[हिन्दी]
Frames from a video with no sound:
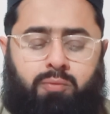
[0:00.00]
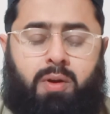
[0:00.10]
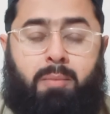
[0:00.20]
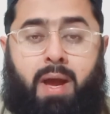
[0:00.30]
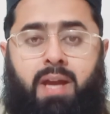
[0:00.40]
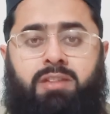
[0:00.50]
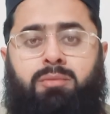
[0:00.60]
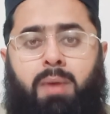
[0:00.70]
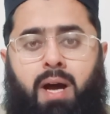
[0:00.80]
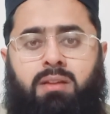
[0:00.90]
फरमाया
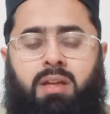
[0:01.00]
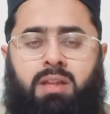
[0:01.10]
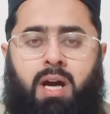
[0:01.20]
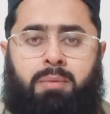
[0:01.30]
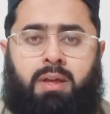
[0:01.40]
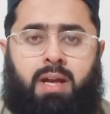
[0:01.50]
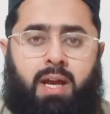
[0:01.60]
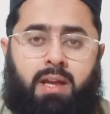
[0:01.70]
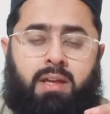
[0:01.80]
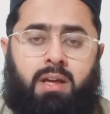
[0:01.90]
इस बात की ताबीर
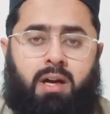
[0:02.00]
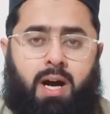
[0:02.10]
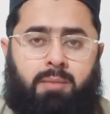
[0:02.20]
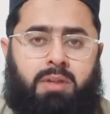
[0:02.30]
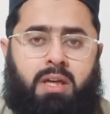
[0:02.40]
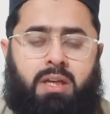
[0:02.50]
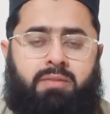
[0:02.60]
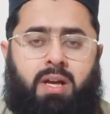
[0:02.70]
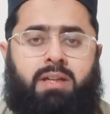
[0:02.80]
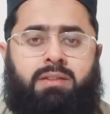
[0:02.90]
है ख्वाब देखने
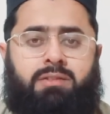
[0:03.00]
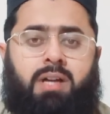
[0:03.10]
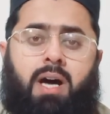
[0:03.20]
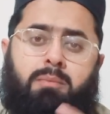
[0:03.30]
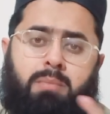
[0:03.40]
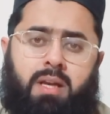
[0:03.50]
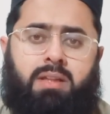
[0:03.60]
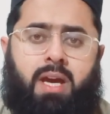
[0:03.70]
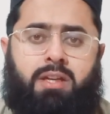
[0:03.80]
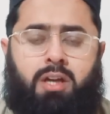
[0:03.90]
वाला इंसान
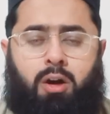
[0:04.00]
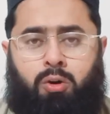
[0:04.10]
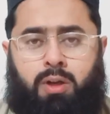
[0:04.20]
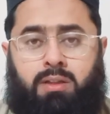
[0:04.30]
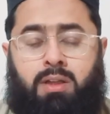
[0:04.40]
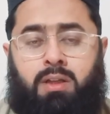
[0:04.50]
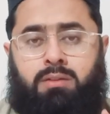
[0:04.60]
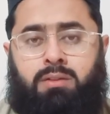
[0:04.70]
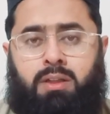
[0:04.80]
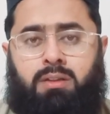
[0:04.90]
मर्द है या औरत
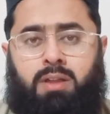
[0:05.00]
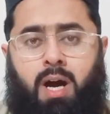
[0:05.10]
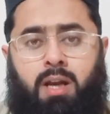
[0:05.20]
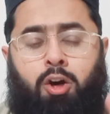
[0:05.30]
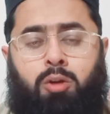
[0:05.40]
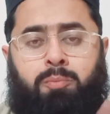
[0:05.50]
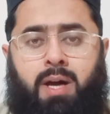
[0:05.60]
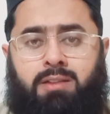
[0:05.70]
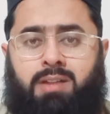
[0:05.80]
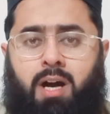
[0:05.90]
दीनदार और
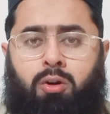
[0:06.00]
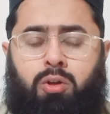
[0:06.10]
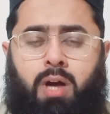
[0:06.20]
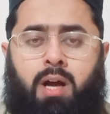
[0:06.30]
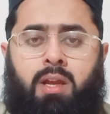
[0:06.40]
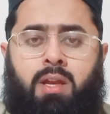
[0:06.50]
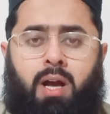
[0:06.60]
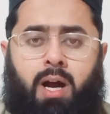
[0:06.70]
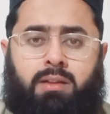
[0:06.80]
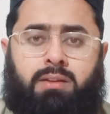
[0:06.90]
पारसा होगा
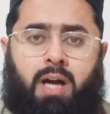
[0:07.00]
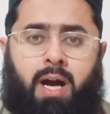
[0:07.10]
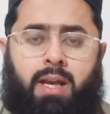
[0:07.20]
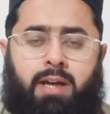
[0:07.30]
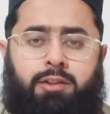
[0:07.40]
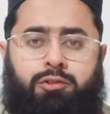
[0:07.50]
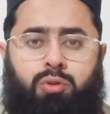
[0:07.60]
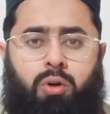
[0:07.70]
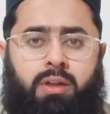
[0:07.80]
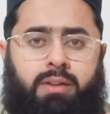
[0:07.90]
हक तला
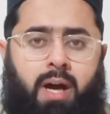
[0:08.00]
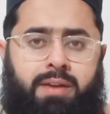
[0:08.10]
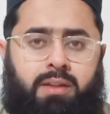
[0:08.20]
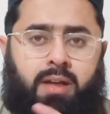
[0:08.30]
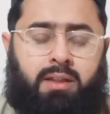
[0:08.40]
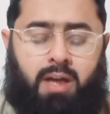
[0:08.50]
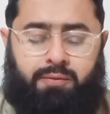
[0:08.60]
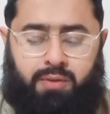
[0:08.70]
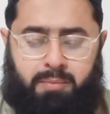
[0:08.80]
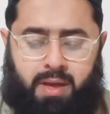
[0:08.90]
इसको हिदायत अता
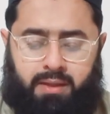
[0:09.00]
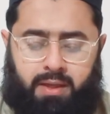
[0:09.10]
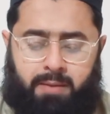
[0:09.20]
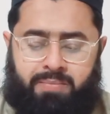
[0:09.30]
फरमाएंगे